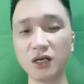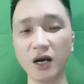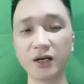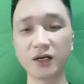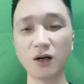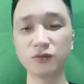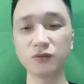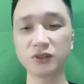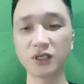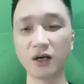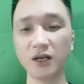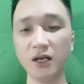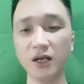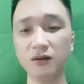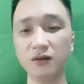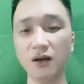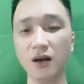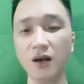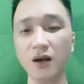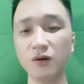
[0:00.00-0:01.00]
trời không sợ
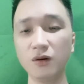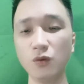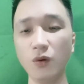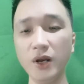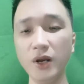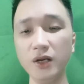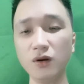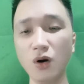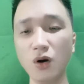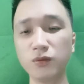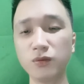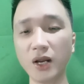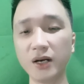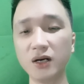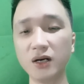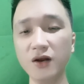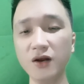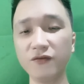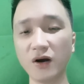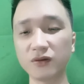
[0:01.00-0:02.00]
đất, cuối cùng lại
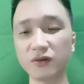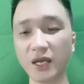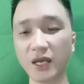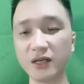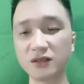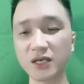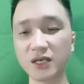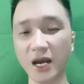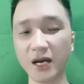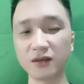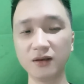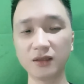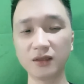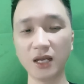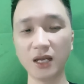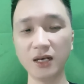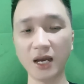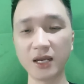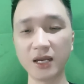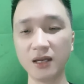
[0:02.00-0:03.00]
rơi vào tình trạng như
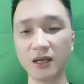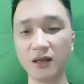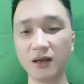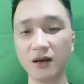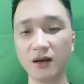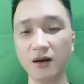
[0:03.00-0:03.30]
thế này.